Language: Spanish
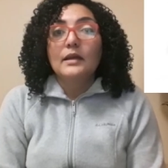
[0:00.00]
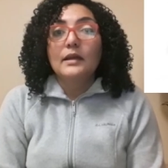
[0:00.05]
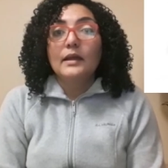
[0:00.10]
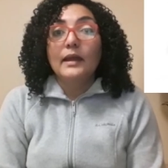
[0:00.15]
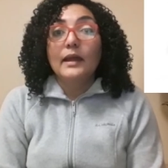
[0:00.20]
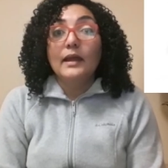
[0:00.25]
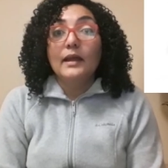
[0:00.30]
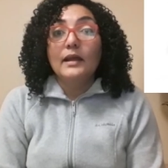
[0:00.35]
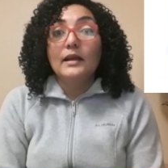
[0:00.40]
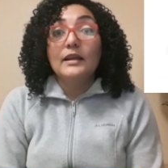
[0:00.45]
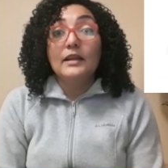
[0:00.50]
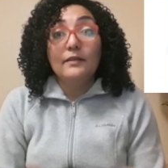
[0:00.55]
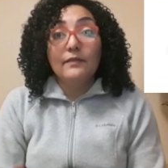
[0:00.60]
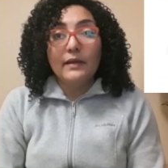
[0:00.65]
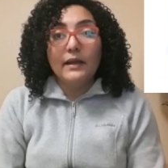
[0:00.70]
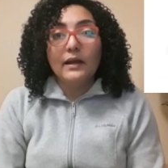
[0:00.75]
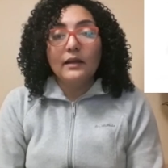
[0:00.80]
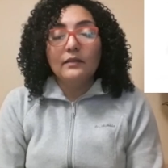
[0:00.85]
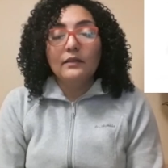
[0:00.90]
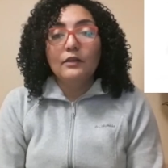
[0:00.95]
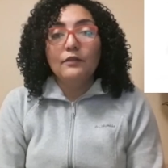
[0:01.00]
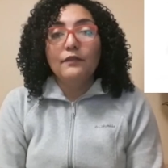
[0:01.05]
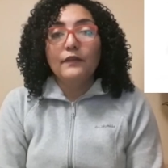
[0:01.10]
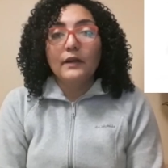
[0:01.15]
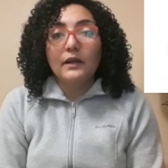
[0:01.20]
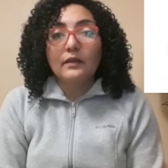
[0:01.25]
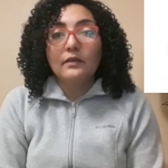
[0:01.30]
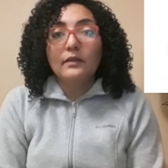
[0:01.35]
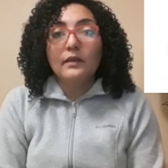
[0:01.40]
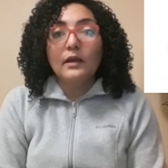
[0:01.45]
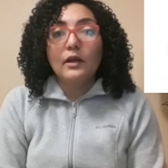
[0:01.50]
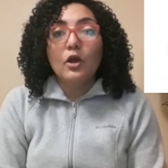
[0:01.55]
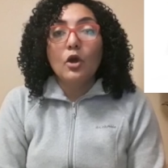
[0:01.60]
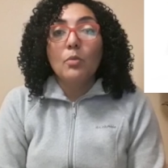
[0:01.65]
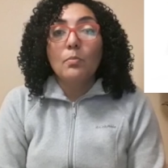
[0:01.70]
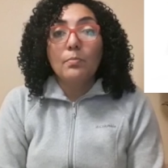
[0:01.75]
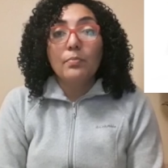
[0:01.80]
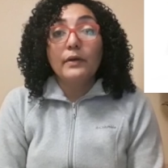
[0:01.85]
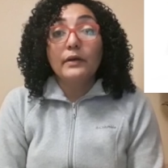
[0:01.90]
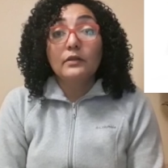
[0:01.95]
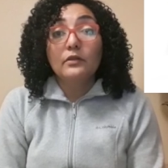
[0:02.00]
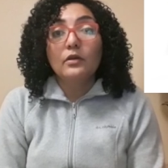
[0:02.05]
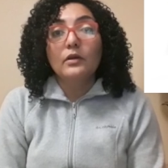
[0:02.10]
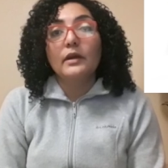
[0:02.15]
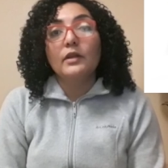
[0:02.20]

que liberan diferentes compuestos